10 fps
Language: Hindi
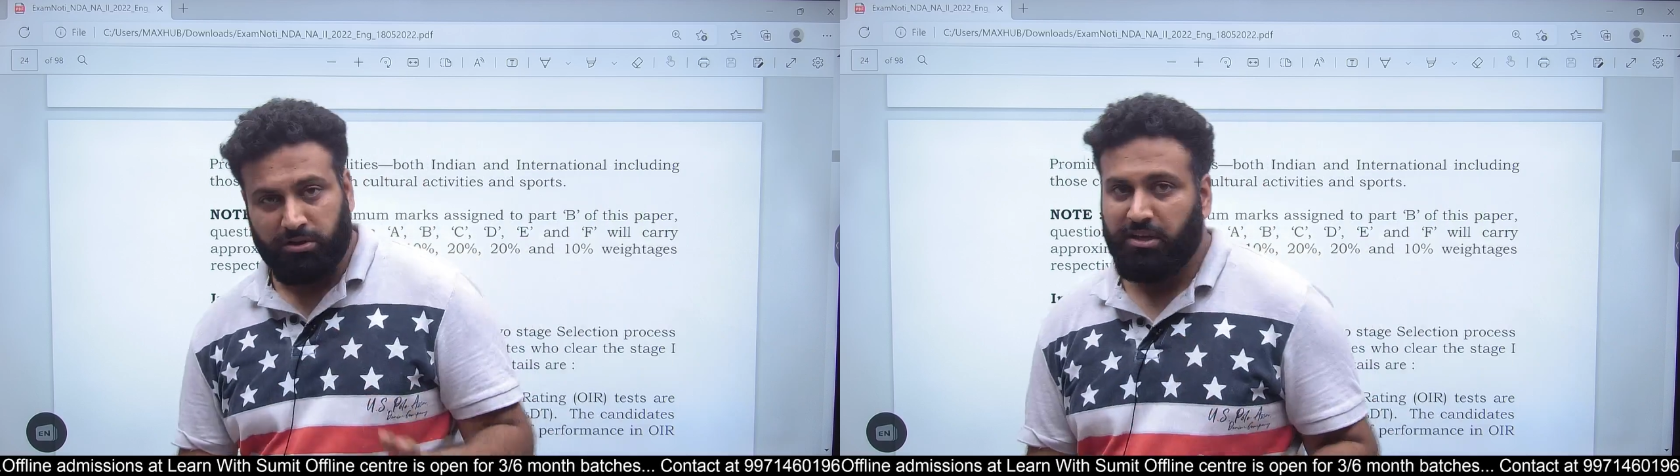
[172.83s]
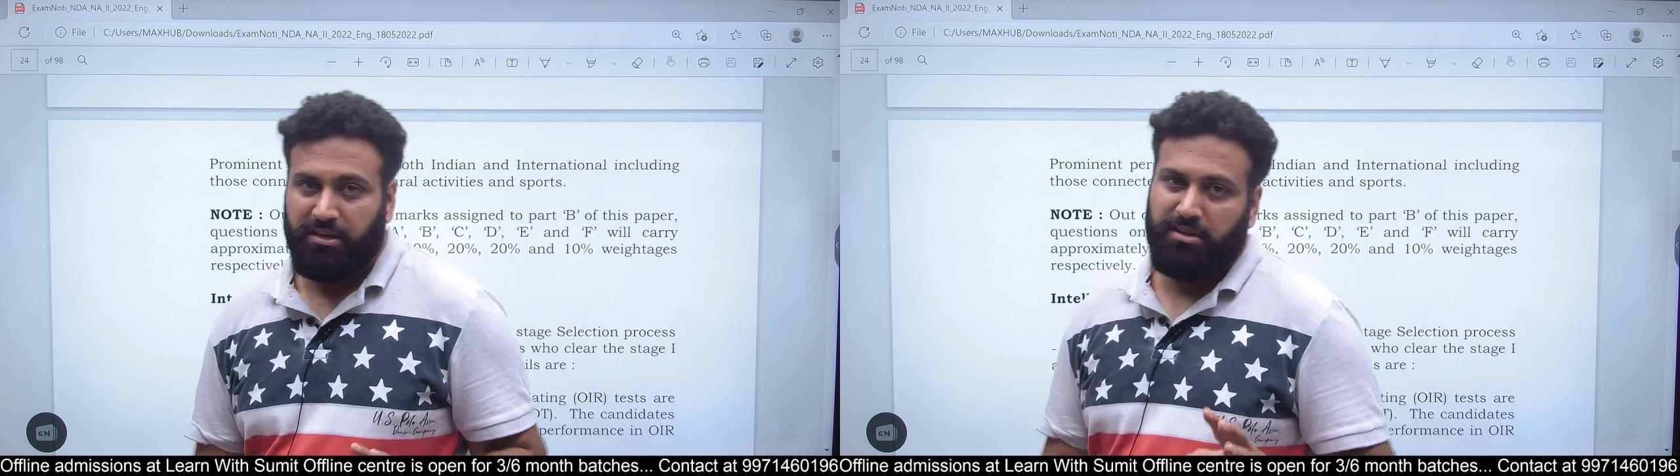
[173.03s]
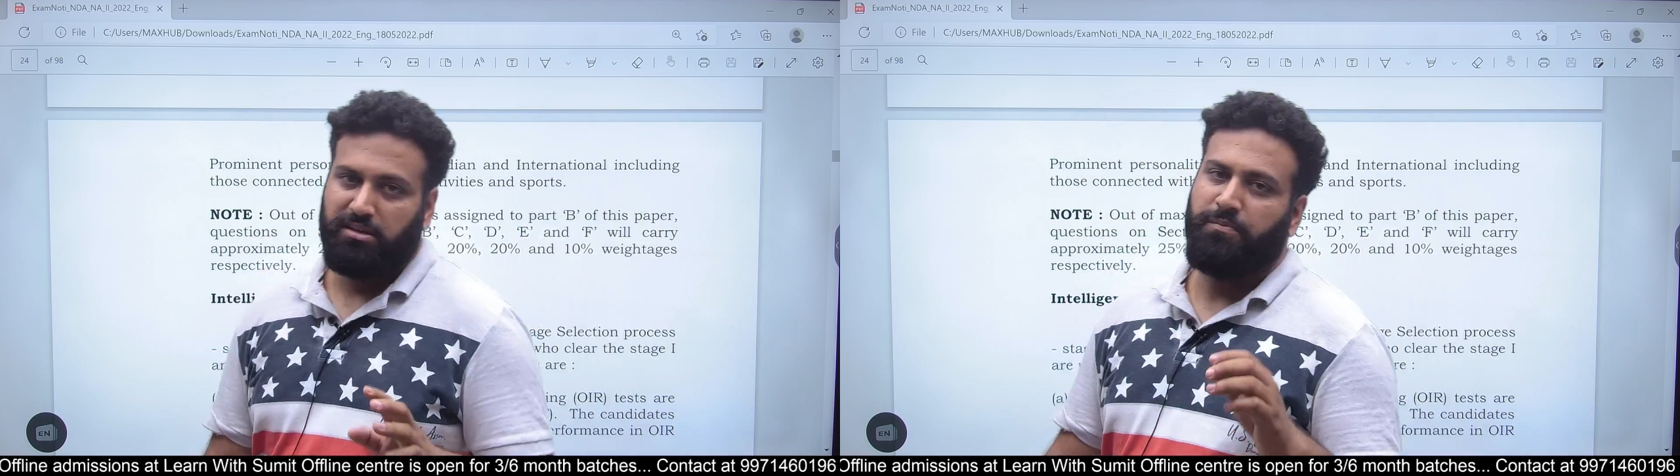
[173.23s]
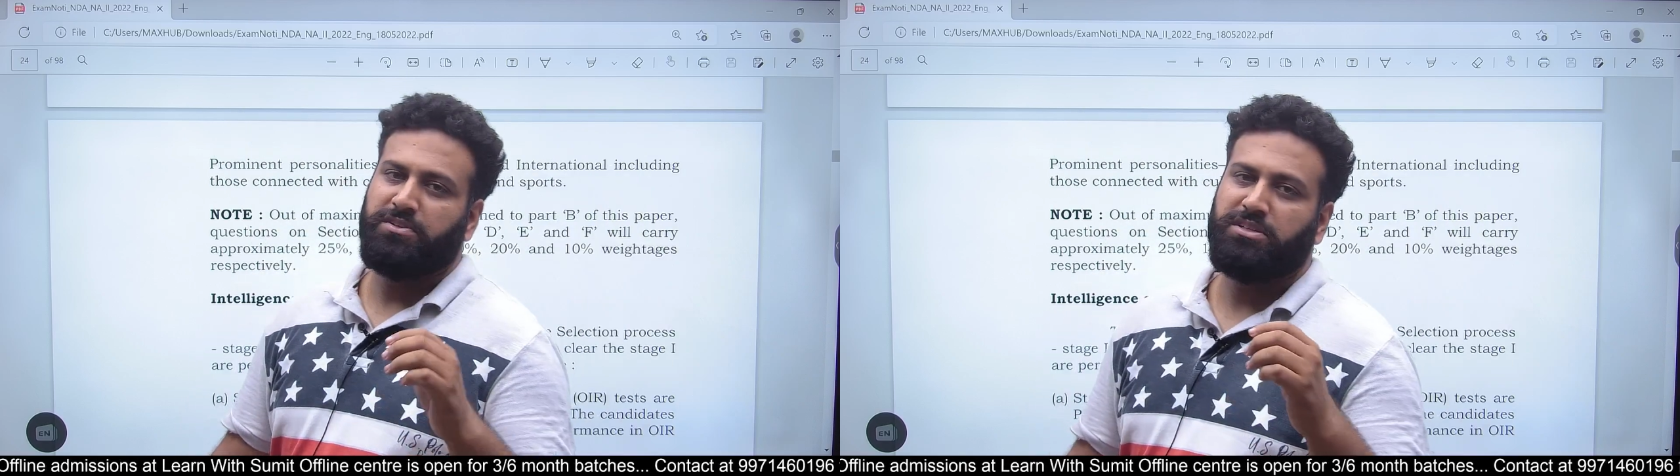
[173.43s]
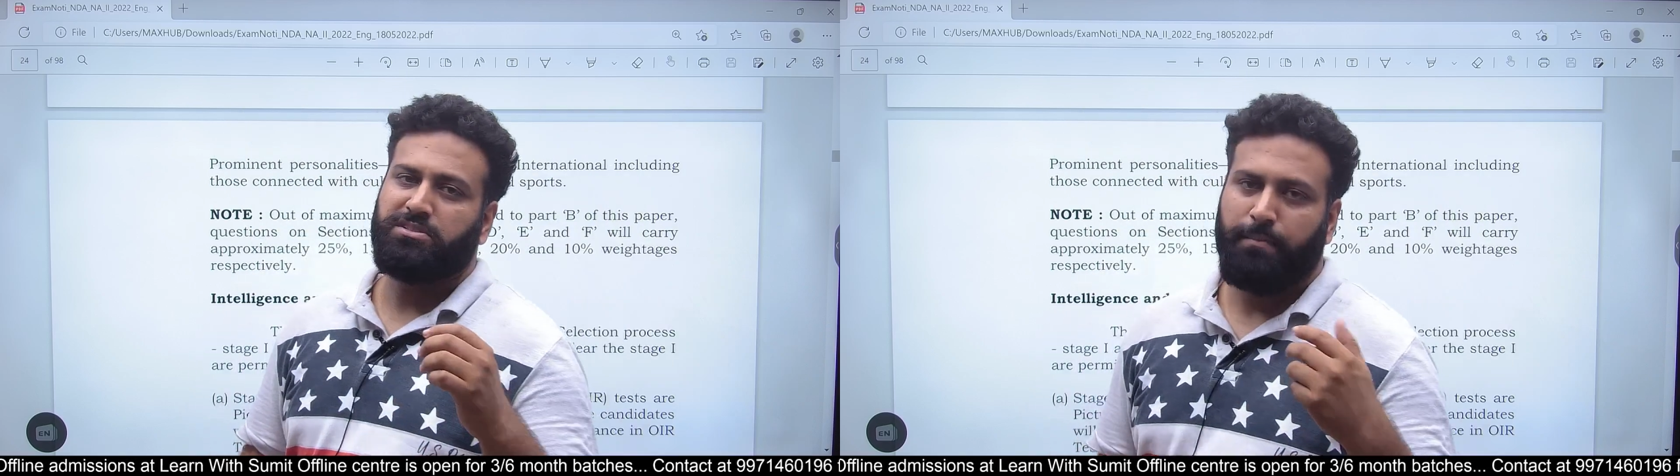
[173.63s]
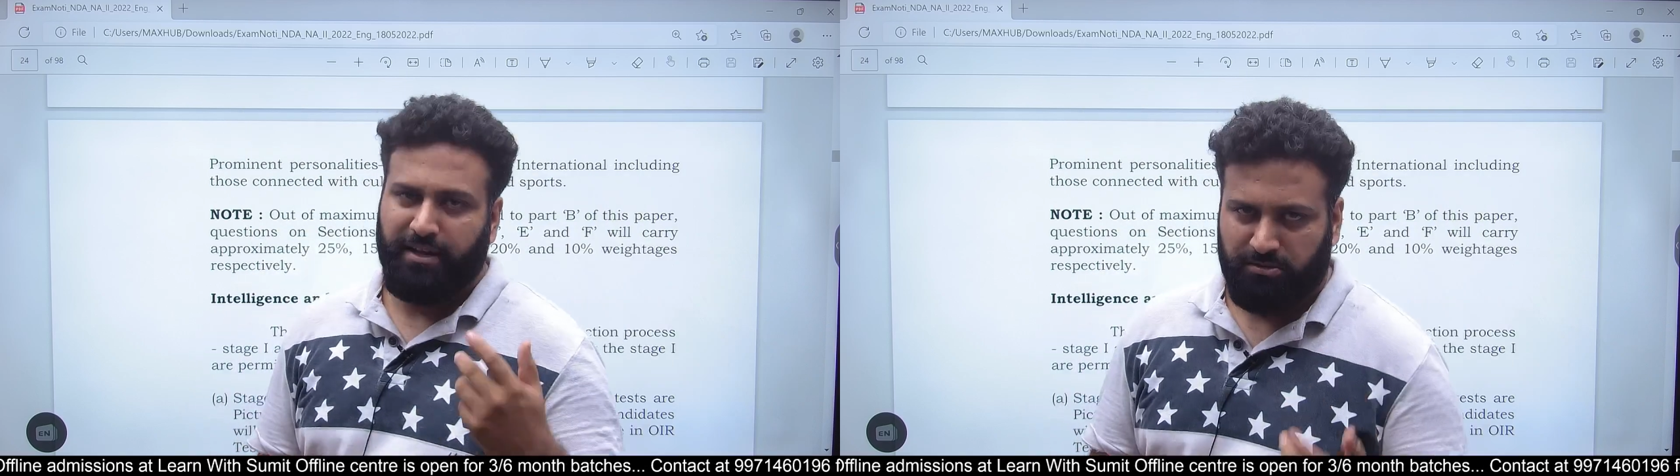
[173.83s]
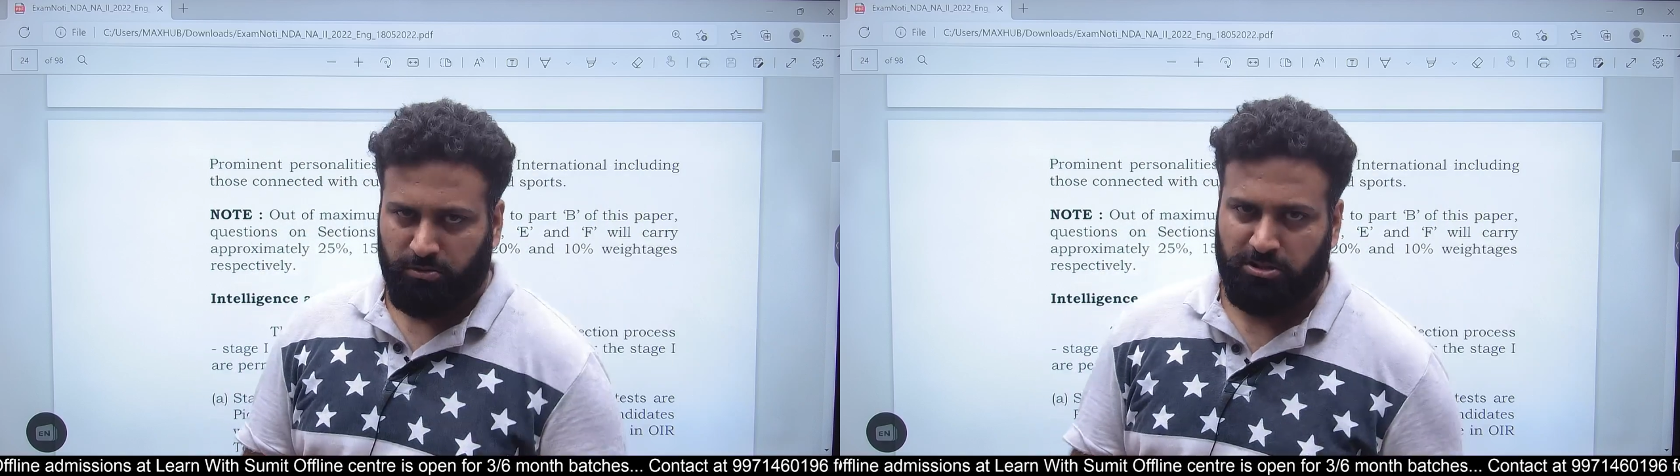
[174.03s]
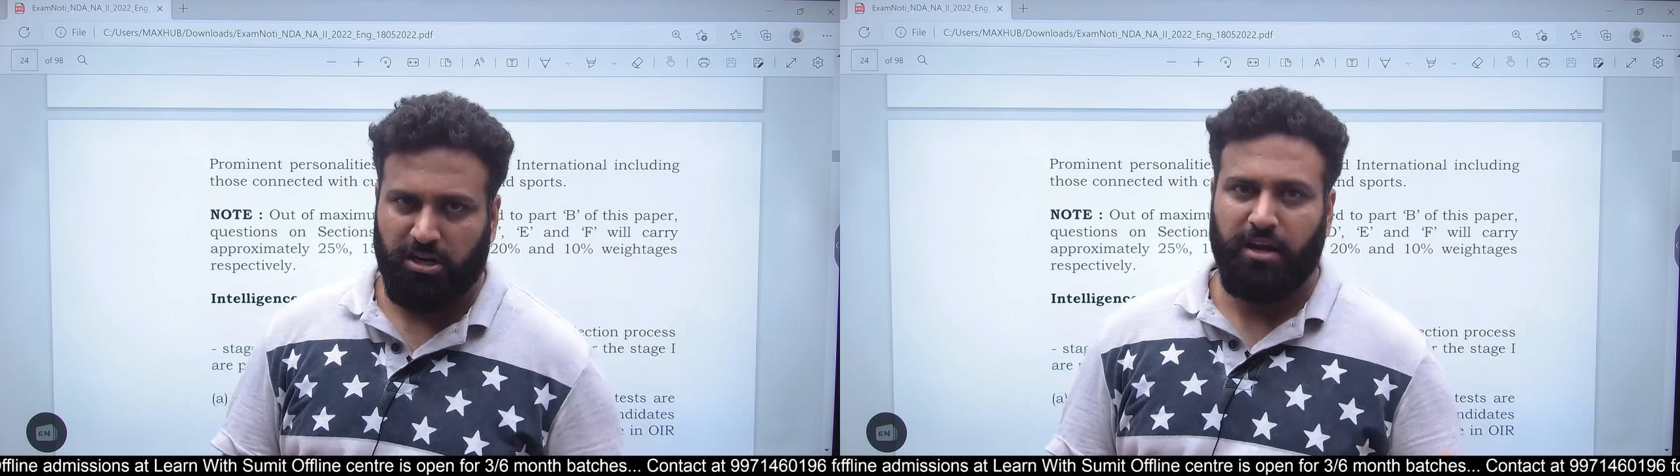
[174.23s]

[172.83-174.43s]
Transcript: रही हैं कि फिजिक्स से 22 क्वेश्चन आ